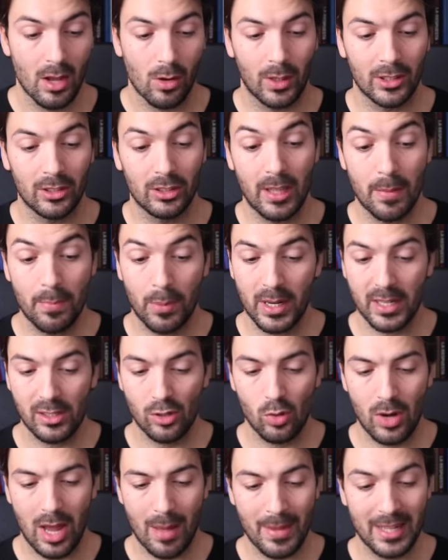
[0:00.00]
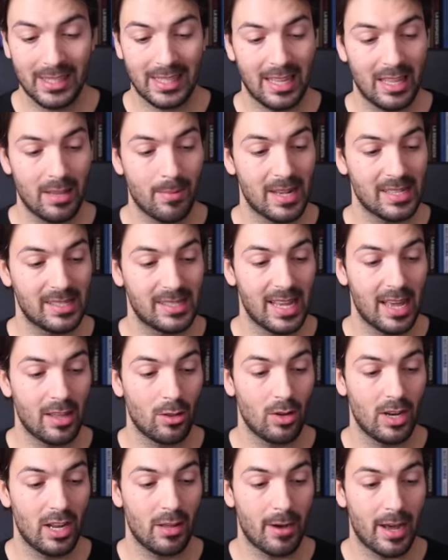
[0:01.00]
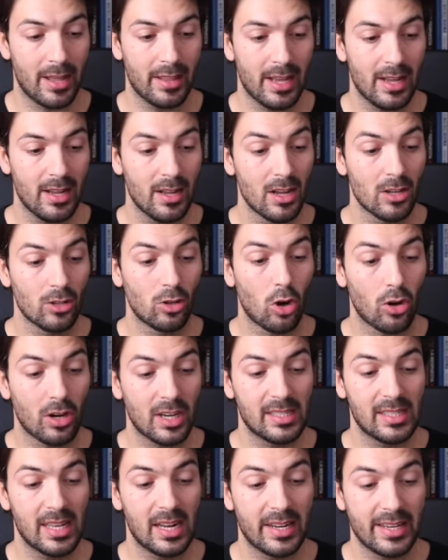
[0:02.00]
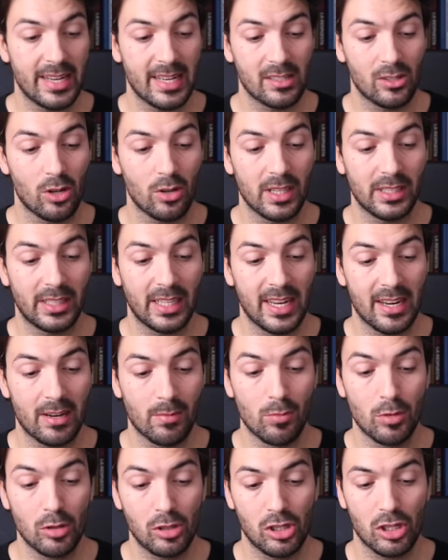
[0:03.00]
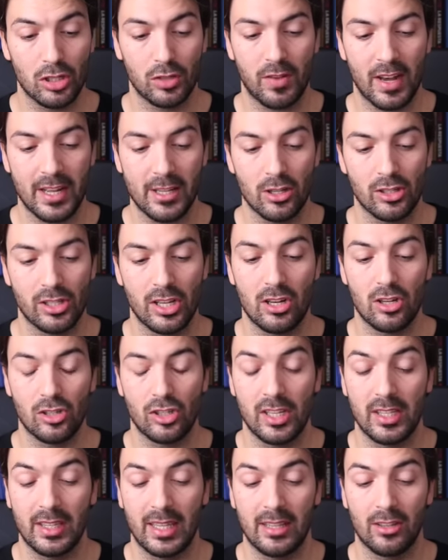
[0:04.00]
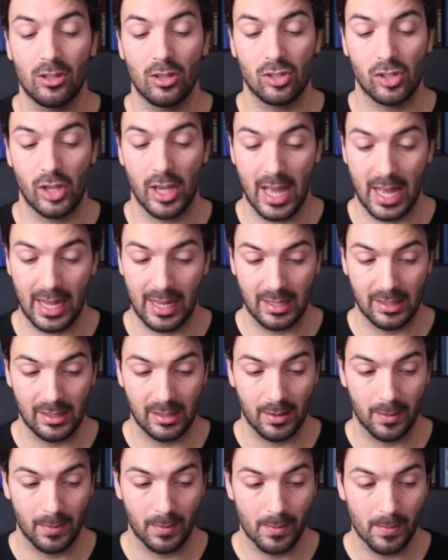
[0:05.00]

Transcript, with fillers: Cuando te pones una meta demasiado elevada, corres el riesgo de tener muchos fallos en los intentos que hagas.